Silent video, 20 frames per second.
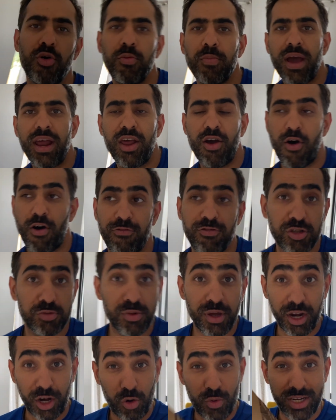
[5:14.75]
मैंने ऑफिस
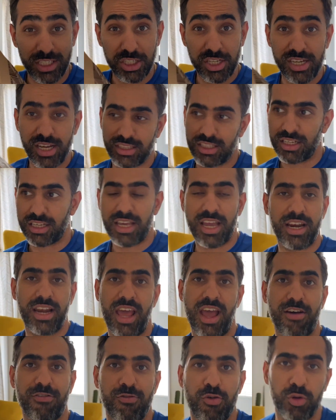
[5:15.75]
में रिक्वेस्ट किया था कि एक
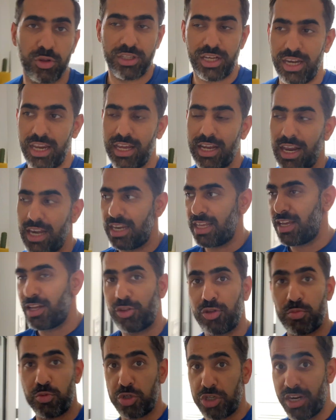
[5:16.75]
नया फ़ोन देने के लिए
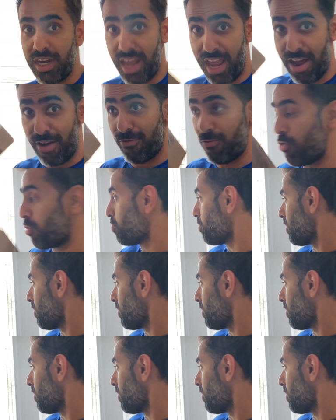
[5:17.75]
तो मुझे नया फ़ोन